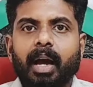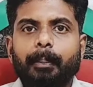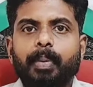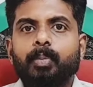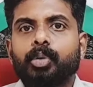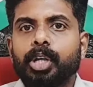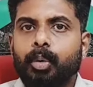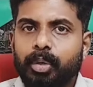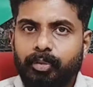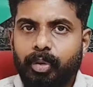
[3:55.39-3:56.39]
அப்போது முடிய
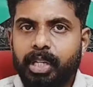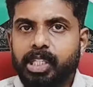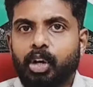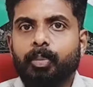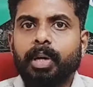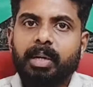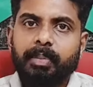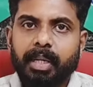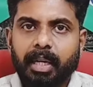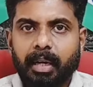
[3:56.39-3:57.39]
கூட ஃபுல்லாக ஷேவ்
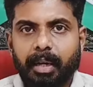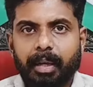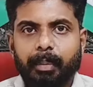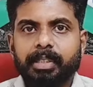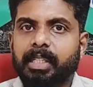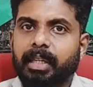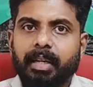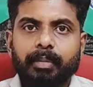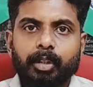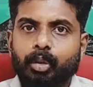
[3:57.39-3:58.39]
பண்ணாமல் இருக்காங்களே அப்படின்னு
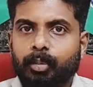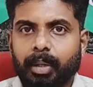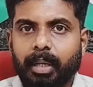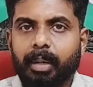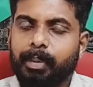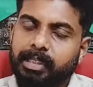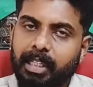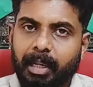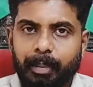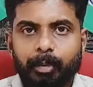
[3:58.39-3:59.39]
சந்தேகம் வந்திருக்கும் மக்களே நமக்கு
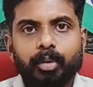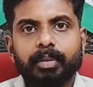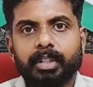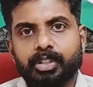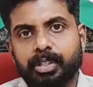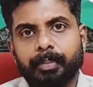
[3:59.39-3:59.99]
சந்தேகம் நமக்கும் வந்துச்சு